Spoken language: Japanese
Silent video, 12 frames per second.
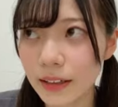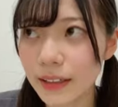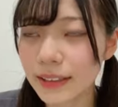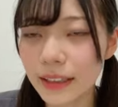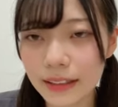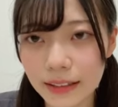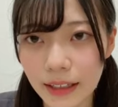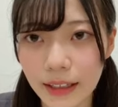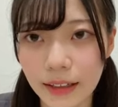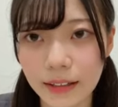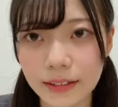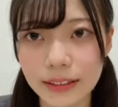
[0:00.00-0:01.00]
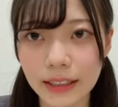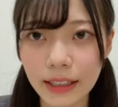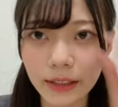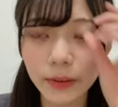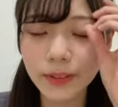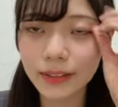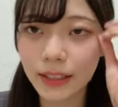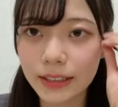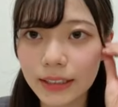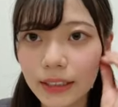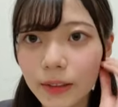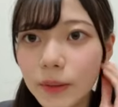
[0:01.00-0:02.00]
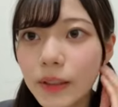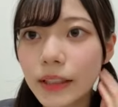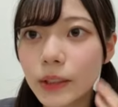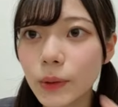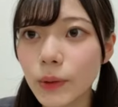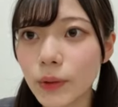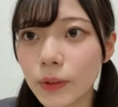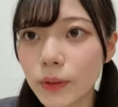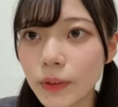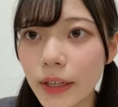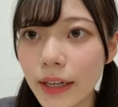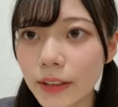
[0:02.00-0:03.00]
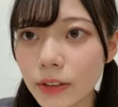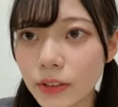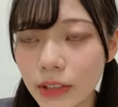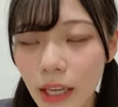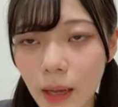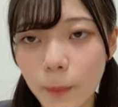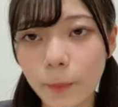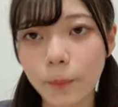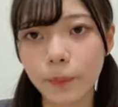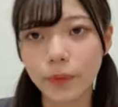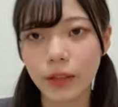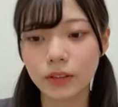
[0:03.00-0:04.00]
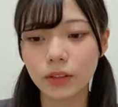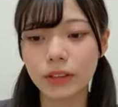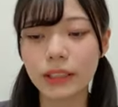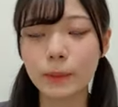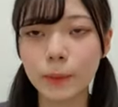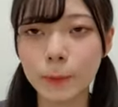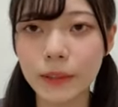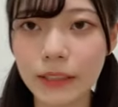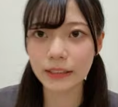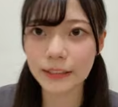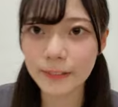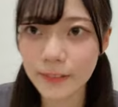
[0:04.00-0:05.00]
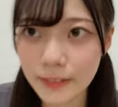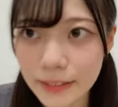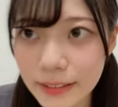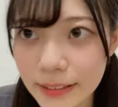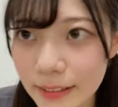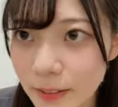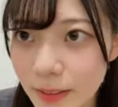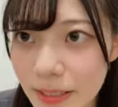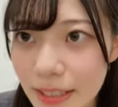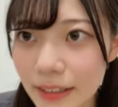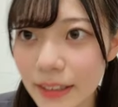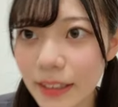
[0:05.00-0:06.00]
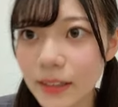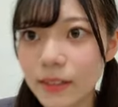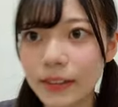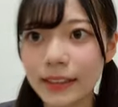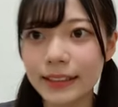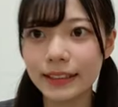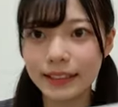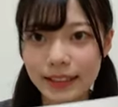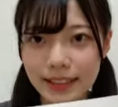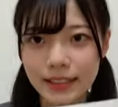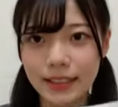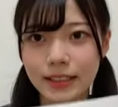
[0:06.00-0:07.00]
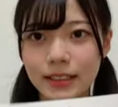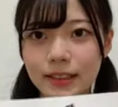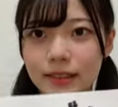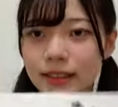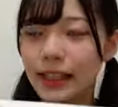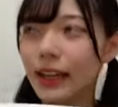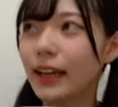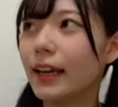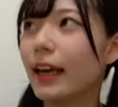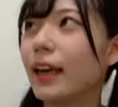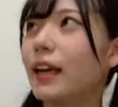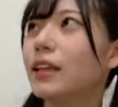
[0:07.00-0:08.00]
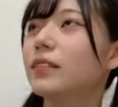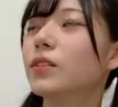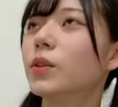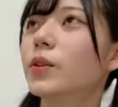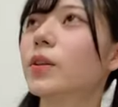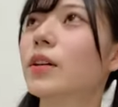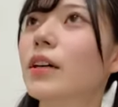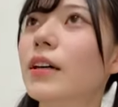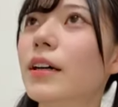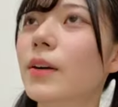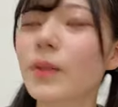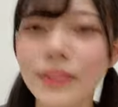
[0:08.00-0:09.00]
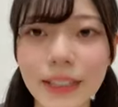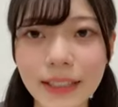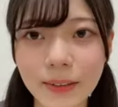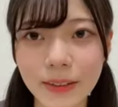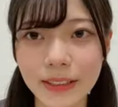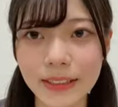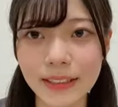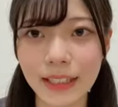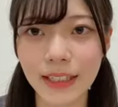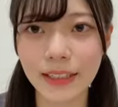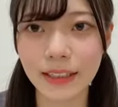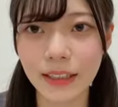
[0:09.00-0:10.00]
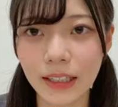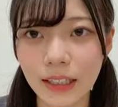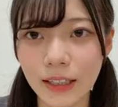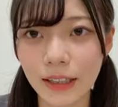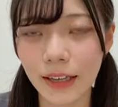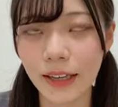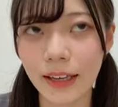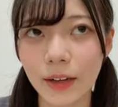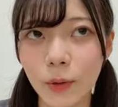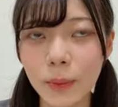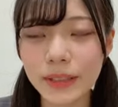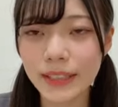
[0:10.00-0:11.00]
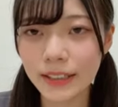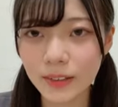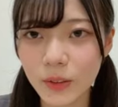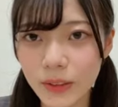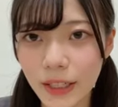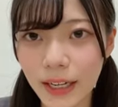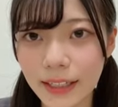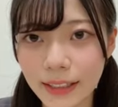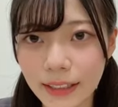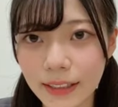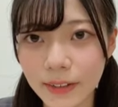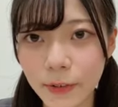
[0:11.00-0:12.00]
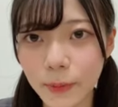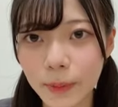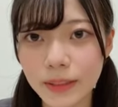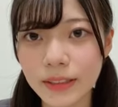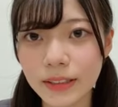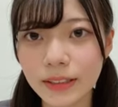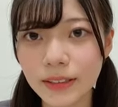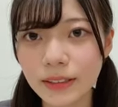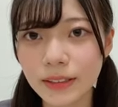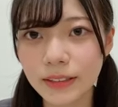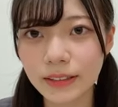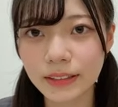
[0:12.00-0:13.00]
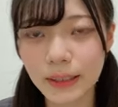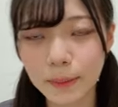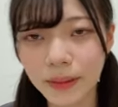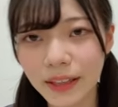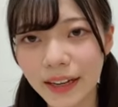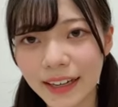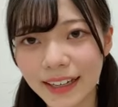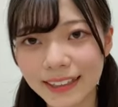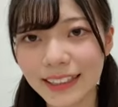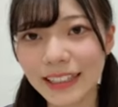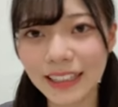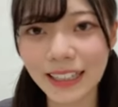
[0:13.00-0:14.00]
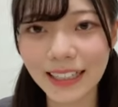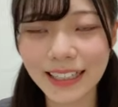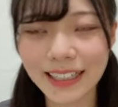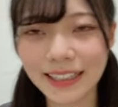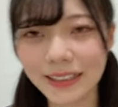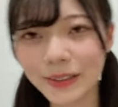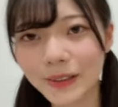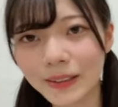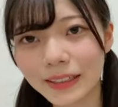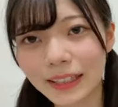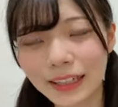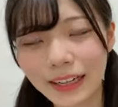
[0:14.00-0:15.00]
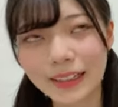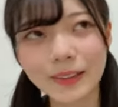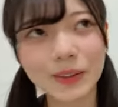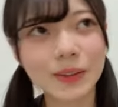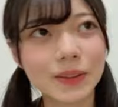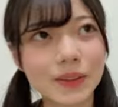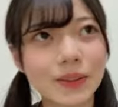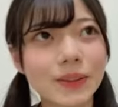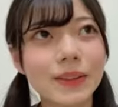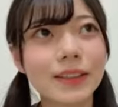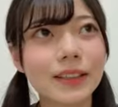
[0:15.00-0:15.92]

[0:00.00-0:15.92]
あさって世代交代前夜公演昼夜公演あるのでそちらも見来てくださったら嬉しいですそしてえっ、ー、とオンラインお話会、えー、個別握手会個別社名会肩たたき会のあのー、